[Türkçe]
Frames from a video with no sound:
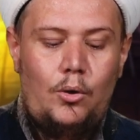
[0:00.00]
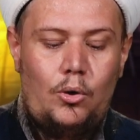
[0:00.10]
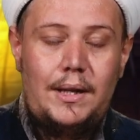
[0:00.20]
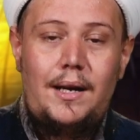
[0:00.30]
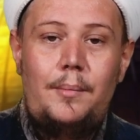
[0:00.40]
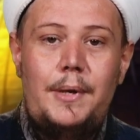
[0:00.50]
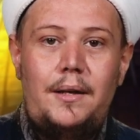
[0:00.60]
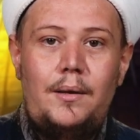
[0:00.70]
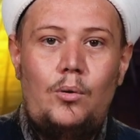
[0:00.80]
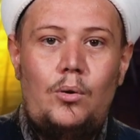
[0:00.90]
Ona
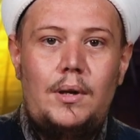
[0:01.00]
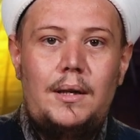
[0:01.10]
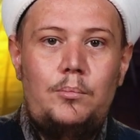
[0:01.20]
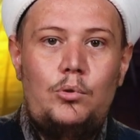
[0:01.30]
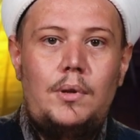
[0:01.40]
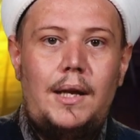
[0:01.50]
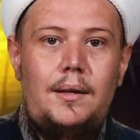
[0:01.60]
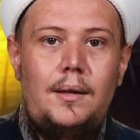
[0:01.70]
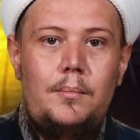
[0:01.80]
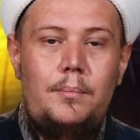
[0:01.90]
rağmen orada
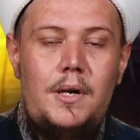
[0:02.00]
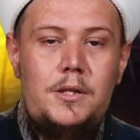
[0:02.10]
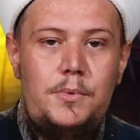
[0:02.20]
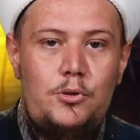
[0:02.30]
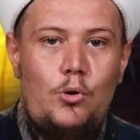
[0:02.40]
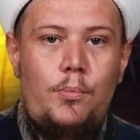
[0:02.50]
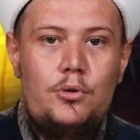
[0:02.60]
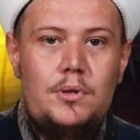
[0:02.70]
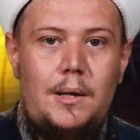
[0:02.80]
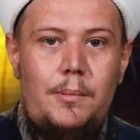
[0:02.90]
bulunan Baş
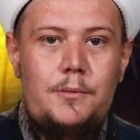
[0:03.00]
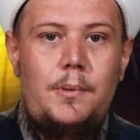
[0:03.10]
baş